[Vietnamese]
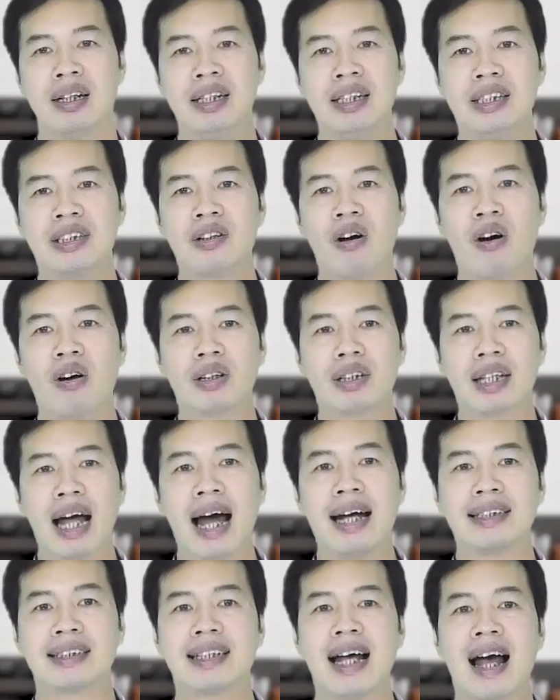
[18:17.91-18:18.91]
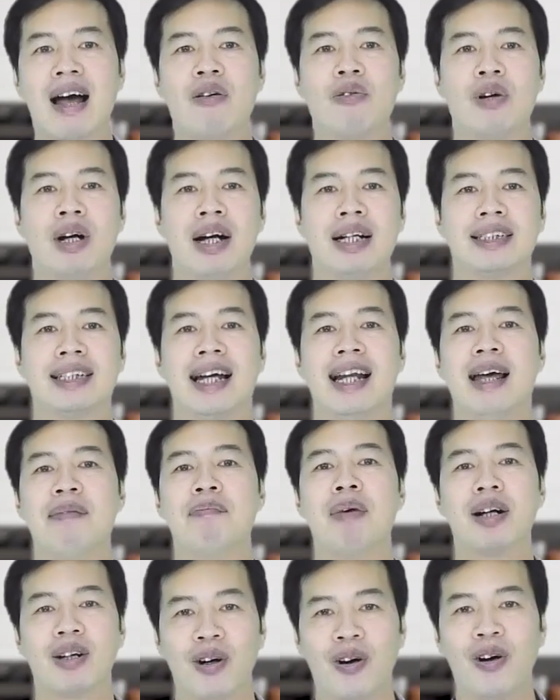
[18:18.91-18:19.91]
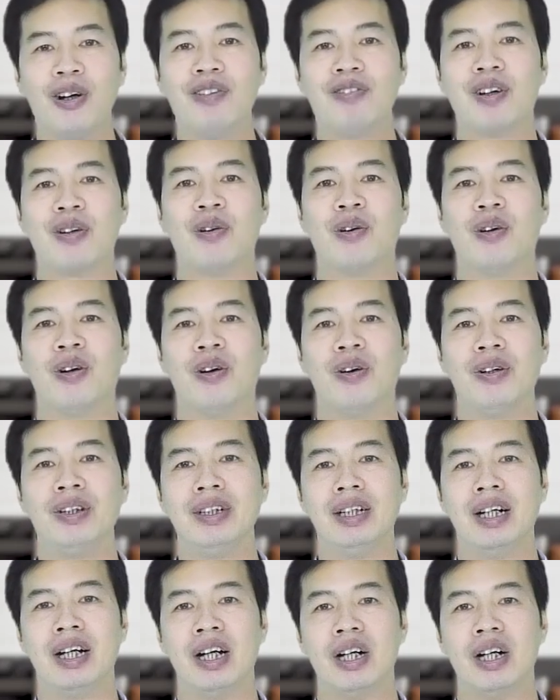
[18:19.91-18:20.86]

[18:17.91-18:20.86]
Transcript: lý do tại sao trẻ lại mắc lỗi và đổ lỗi